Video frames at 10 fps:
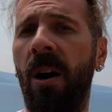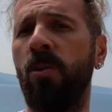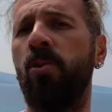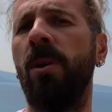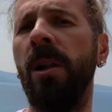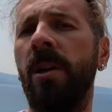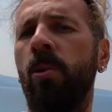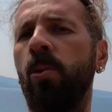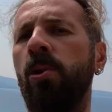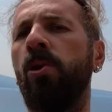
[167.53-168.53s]
Avustralya
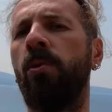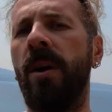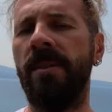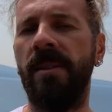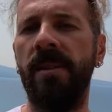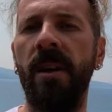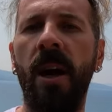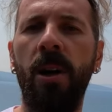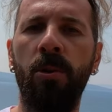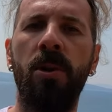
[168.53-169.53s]
Ulusal Üniversitesi
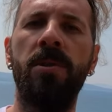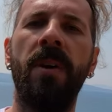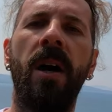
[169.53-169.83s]
Arkeoloji ve